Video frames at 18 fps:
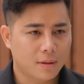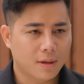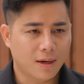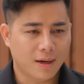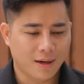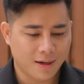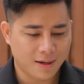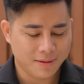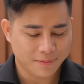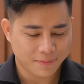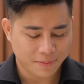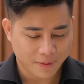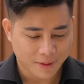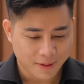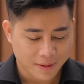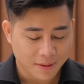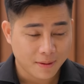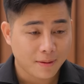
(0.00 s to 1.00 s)
À,
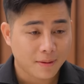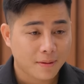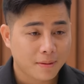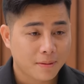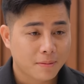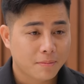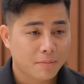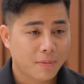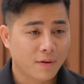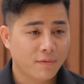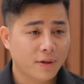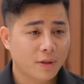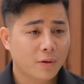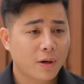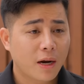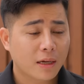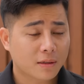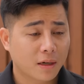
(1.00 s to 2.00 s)
bởi vì
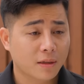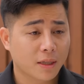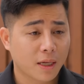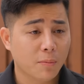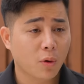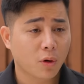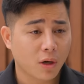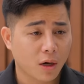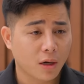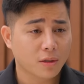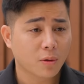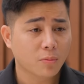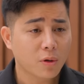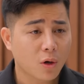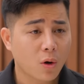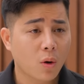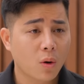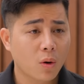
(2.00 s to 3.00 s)
tôi đang cần tìm một người giống
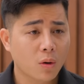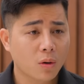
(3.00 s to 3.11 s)
như cô